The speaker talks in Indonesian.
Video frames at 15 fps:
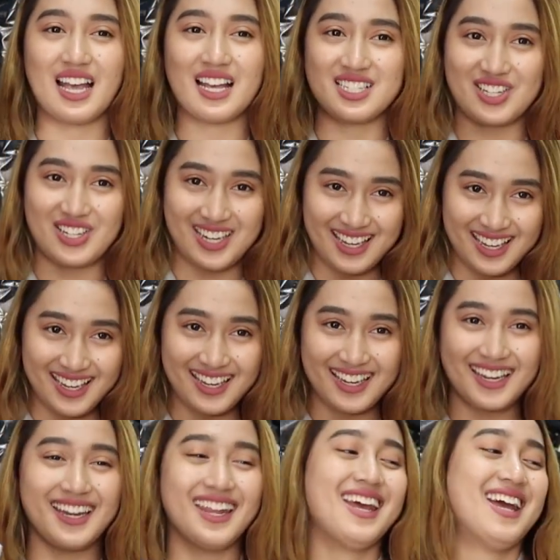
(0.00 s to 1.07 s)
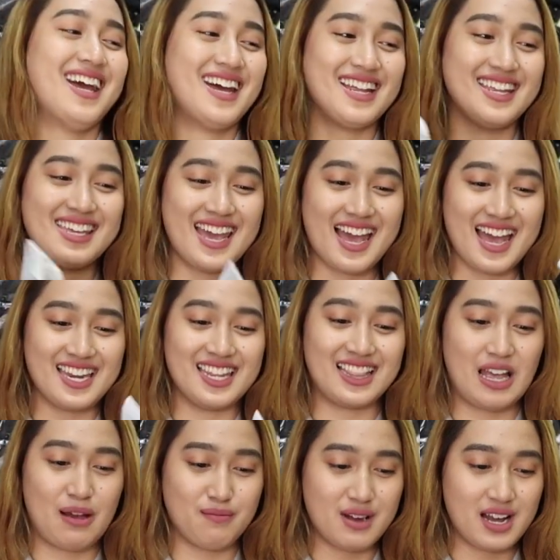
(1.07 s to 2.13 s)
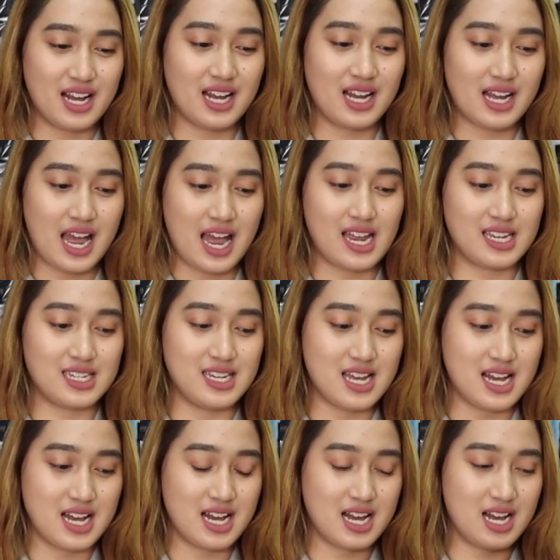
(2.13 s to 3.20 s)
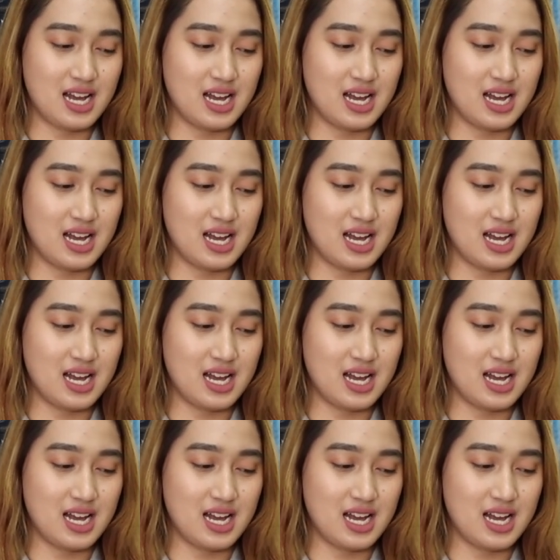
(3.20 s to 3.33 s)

udah touchscreen ya ditambah ada